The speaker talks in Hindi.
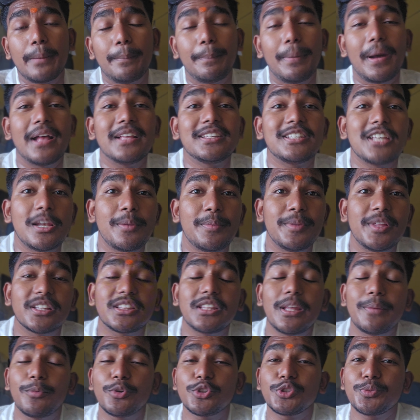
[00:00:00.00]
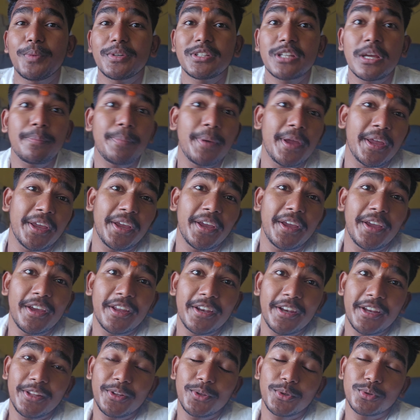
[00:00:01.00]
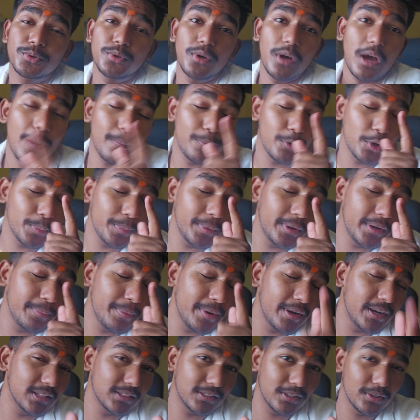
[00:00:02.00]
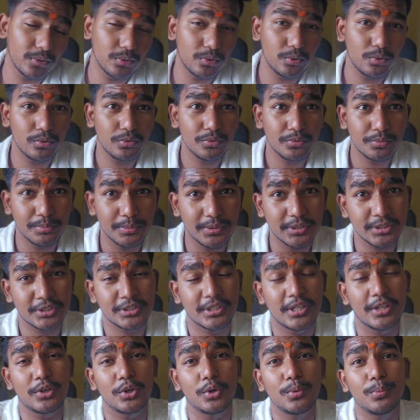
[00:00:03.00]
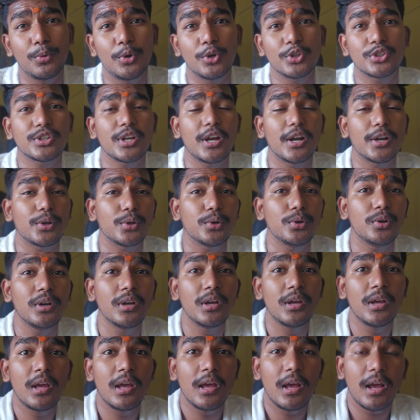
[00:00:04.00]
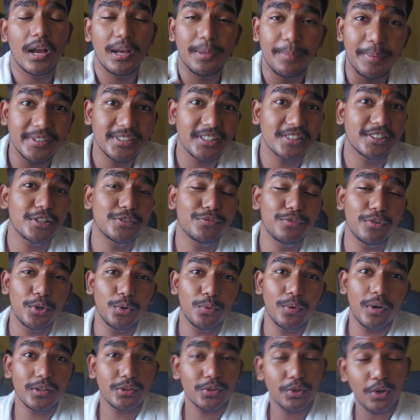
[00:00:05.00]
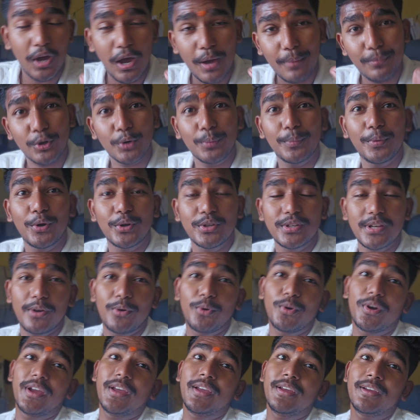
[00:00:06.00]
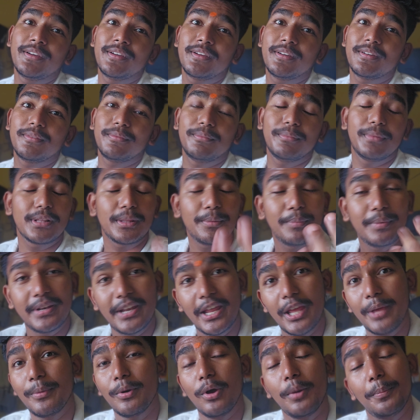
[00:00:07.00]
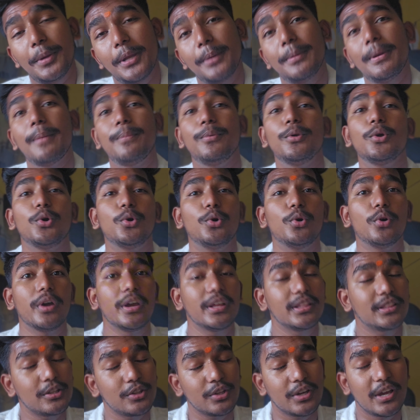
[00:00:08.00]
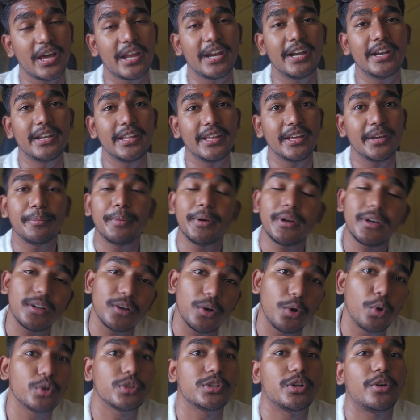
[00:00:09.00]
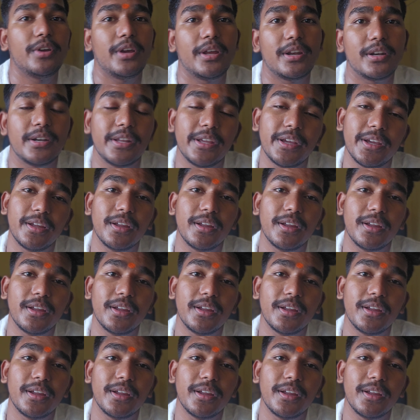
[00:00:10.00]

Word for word: पाँच साल में देखते हम कुछ मजा पाएंगे या नहीं दोस्तों आप लोग भी मेहनत करो मस्त करो मौज काटो मैं सक्सेसफुल हुआ तो आप लोग भी हो जाओगे मतलब मैं नहीं भी हुआ फिर भी आप लोग हो गए तो गारंटी है बट हो जाओ यार ठीक